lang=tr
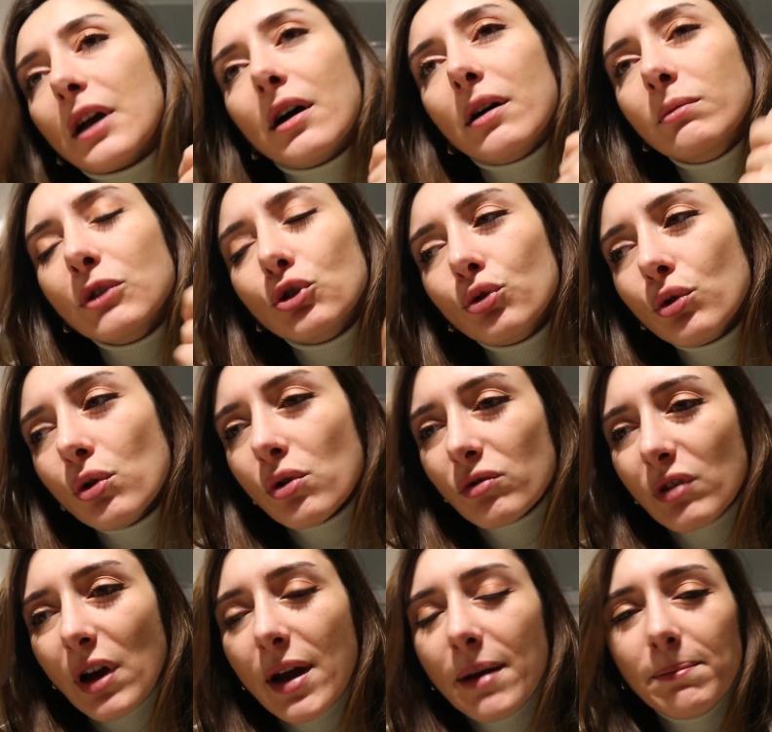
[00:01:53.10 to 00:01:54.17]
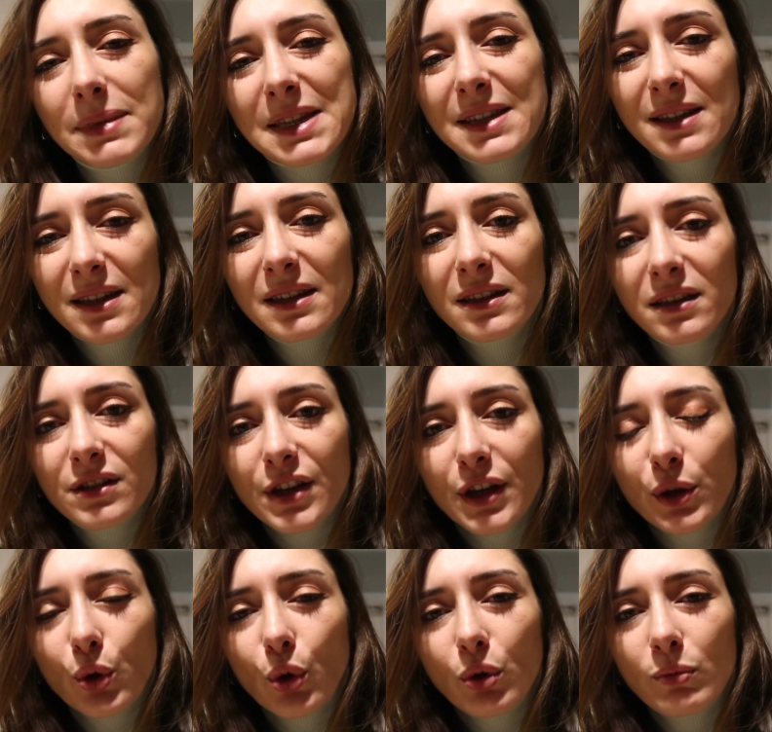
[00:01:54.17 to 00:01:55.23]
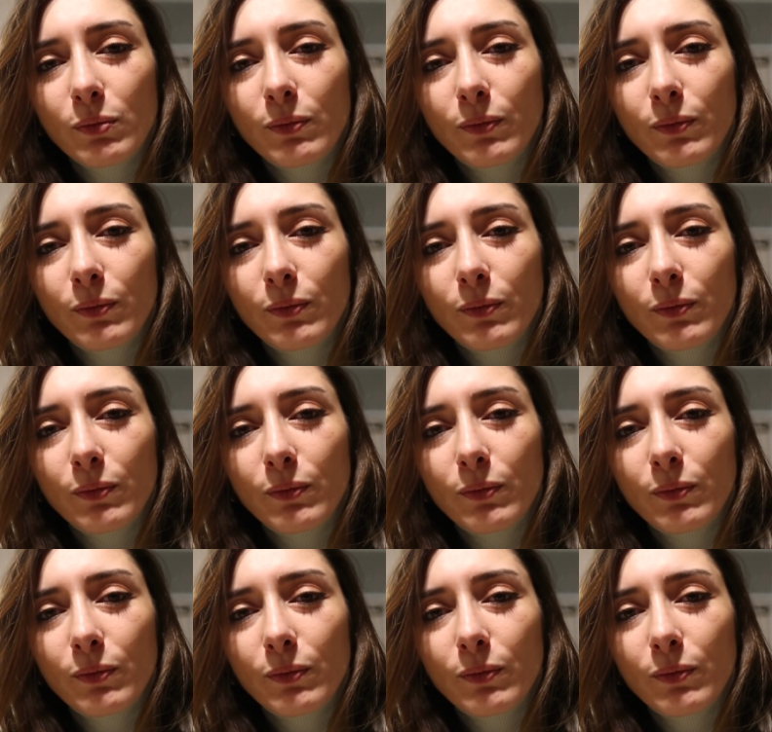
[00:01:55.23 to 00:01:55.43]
Ama şu konuda hep sıkıntı çekiyorum.